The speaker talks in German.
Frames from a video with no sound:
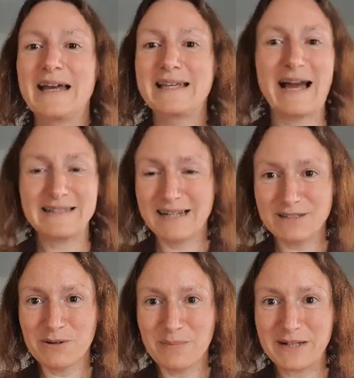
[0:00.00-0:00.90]
Ja, sei
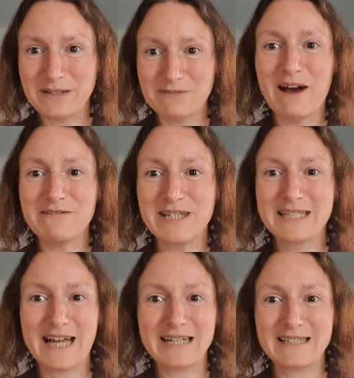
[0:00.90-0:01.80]
es drum, also es war wie
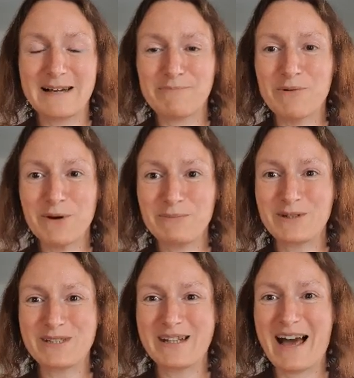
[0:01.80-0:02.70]
gesagt ähm,
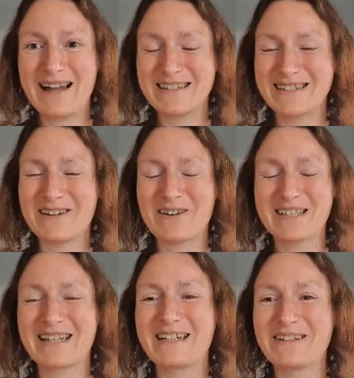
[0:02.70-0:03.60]
hochemotional, es sind auch
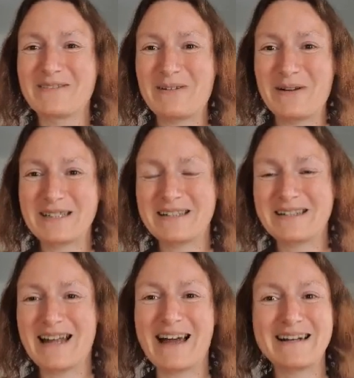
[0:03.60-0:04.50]
Tränen
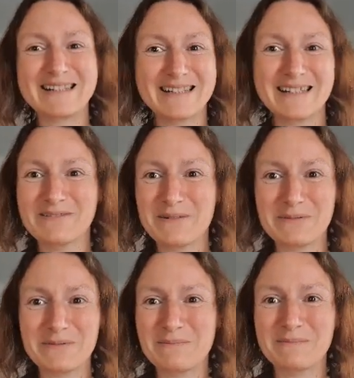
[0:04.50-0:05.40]
geflossen. Einerseits eben
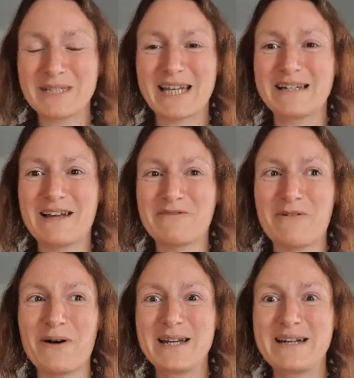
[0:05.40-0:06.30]
Tränen der
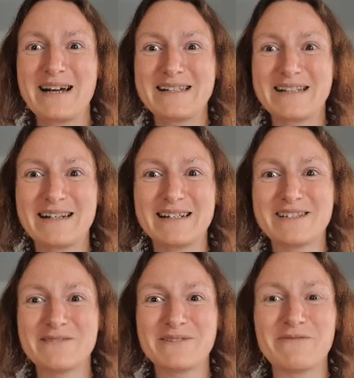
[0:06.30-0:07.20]
Freude, als dann
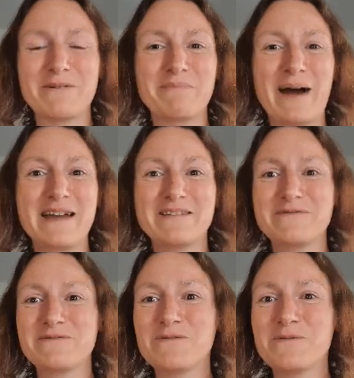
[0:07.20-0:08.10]
das Schiff da
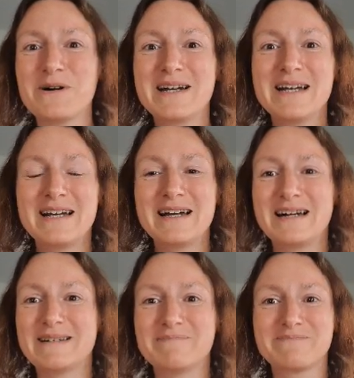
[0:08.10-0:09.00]
vorbeifuhr.
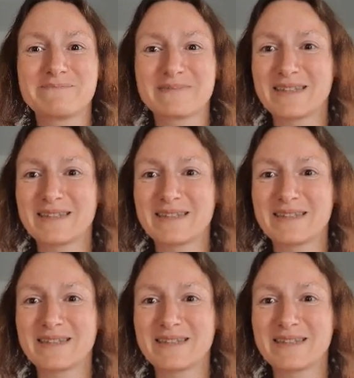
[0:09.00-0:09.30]
Ähm,